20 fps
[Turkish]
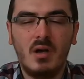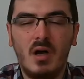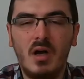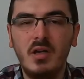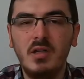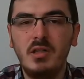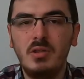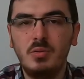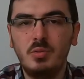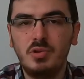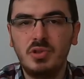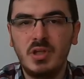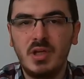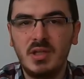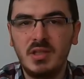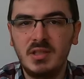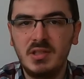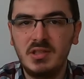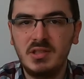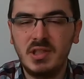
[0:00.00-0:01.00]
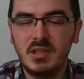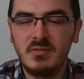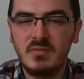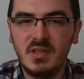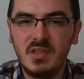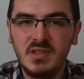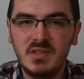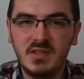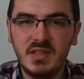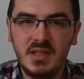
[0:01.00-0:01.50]
Aynı uçağa gidecek
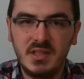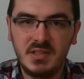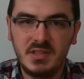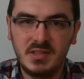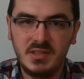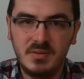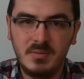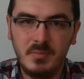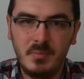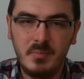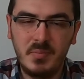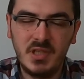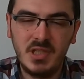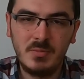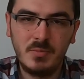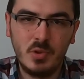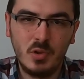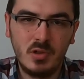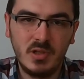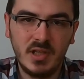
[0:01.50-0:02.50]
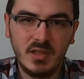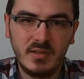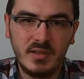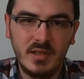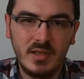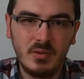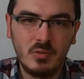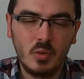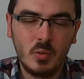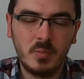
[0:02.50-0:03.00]
valizler bir
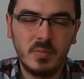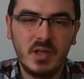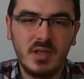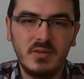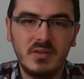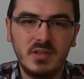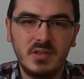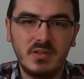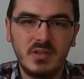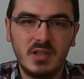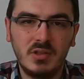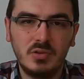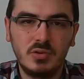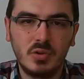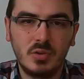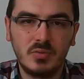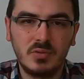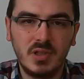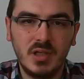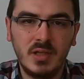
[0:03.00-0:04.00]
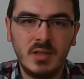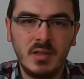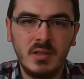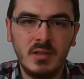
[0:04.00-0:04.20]
bölgede toplandıktan sonra